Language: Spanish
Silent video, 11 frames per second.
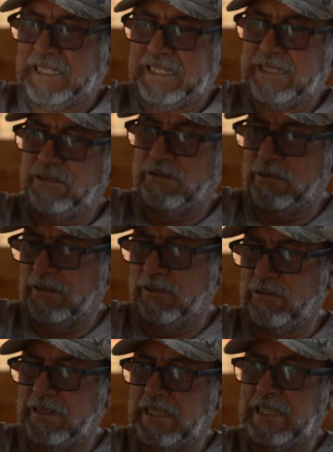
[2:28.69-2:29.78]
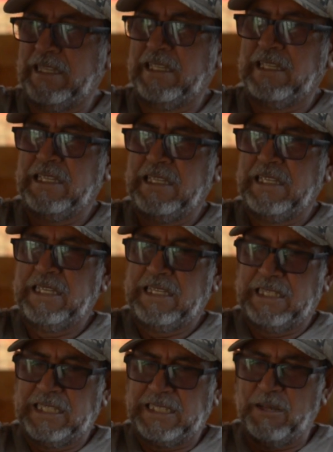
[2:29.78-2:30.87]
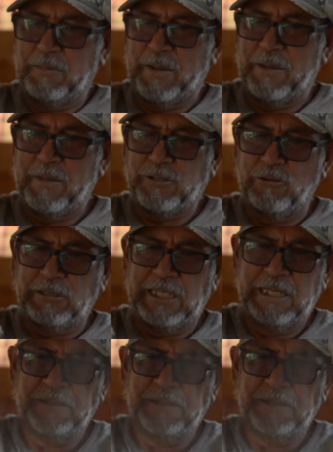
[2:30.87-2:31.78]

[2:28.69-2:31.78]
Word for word: Es, un conejo que, sirve para mascota.